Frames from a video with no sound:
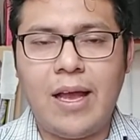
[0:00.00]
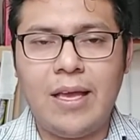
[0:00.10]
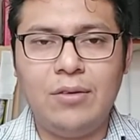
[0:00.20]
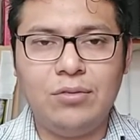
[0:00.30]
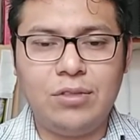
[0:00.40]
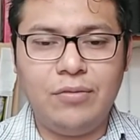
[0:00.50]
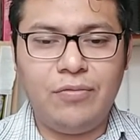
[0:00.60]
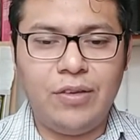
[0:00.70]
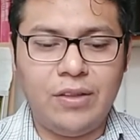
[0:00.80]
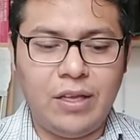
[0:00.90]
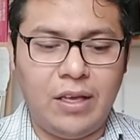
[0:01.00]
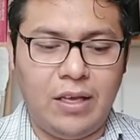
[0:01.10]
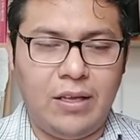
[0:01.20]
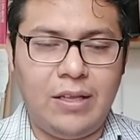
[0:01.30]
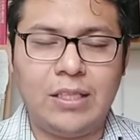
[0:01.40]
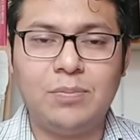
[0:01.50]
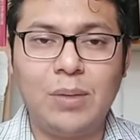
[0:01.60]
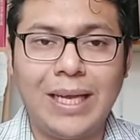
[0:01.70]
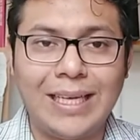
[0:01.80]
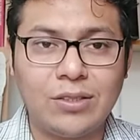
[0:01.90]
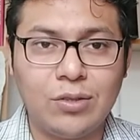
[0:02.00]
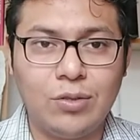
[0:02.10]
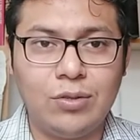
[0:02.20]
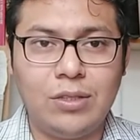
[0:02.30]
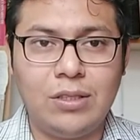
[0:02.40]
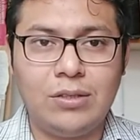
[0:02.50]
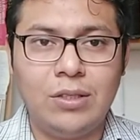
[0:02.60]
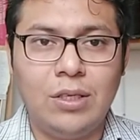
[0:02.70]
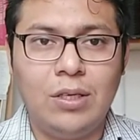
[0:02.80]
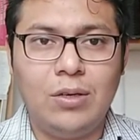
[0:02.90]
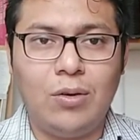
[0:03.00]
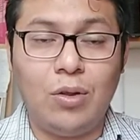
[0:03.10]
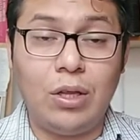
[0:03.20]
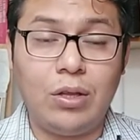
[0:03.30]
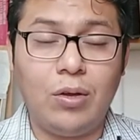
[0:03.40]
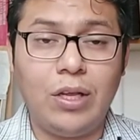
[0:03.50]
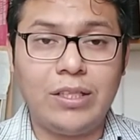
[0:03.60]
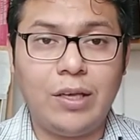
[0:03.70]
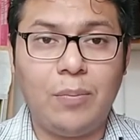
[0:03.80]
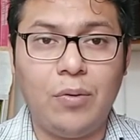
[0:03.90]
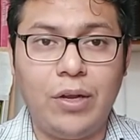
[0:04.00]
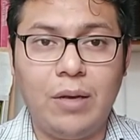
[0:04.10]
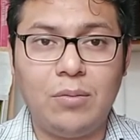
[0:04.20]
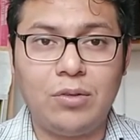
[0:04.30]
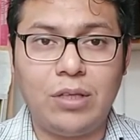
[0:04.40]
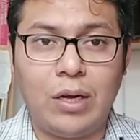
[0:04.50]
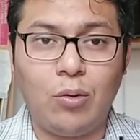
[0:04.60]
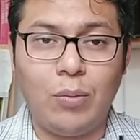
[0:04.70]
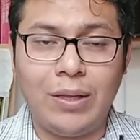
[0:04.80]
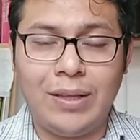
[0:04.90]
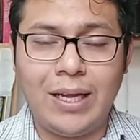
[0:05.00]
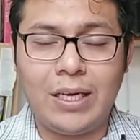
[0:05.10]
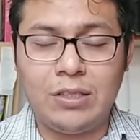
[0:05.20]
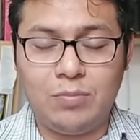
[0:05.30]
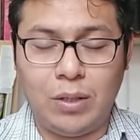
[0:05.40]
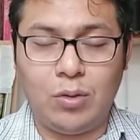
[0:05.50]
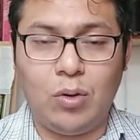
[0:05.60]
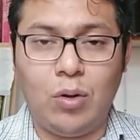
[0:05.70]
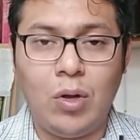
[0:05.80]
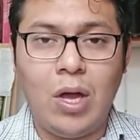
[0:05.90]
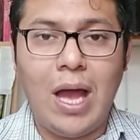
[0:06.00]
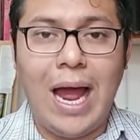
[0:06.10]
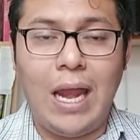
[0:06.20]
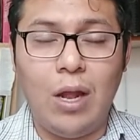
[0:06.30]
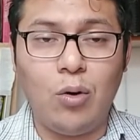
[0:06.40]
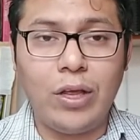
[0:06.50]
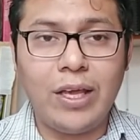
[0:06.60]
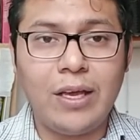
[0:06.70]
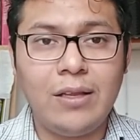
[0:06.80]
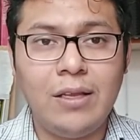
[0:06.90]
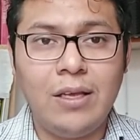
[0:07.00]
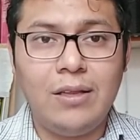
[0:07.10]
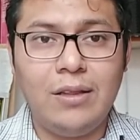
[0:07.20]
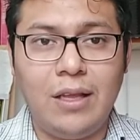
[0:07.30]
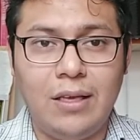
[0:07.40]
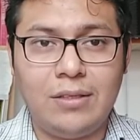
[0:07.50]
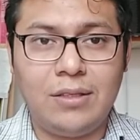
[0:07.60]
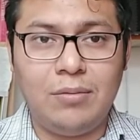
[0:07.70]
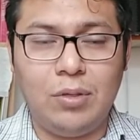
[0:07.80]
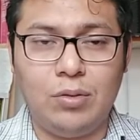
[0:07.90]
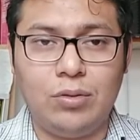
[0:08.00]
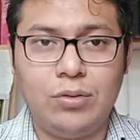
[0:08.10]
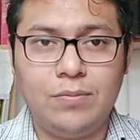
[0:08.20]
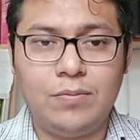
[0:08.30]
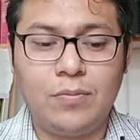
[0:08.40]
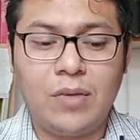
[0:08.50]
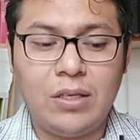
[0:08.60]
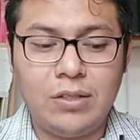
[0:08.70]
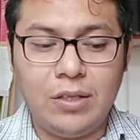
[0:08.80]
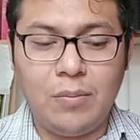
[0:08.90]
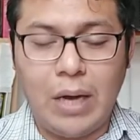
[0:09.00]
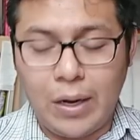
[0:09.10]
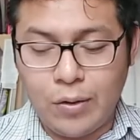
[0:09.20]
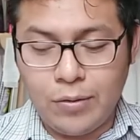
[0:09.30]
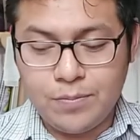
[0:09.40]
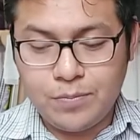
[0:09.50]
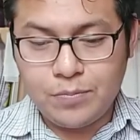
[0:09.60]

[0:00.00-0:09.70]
hay un sinfín de, explicaciones o de teorías que podríamos argumentar respecto al a el origen de este virus. Sin embargo,